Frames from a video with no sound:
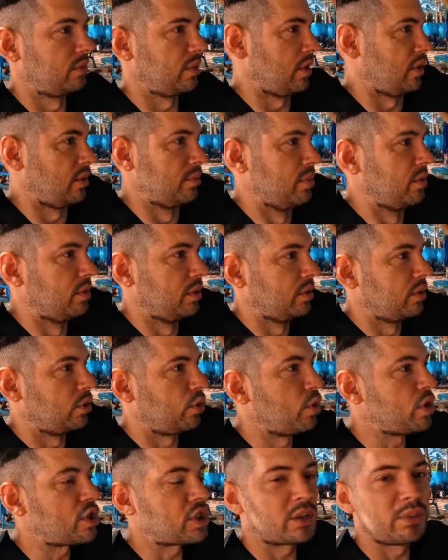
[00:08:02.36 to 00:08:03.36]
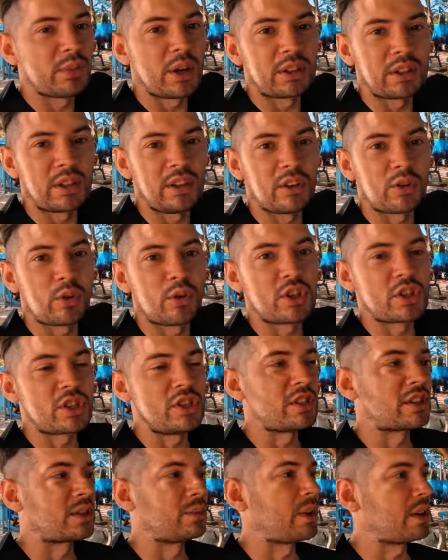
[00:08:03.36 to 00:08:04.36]
Как бы, хочешь смотри, хочешь
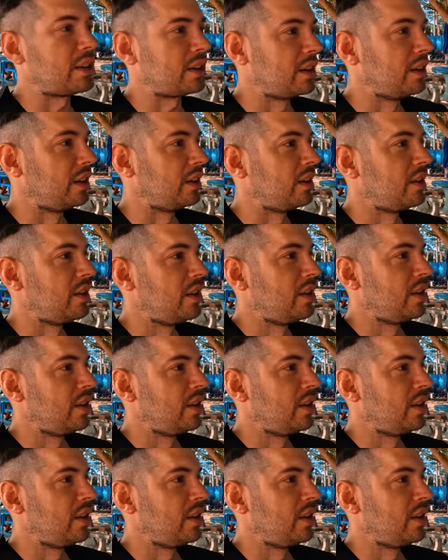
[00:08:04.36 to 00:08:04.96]
не смотри.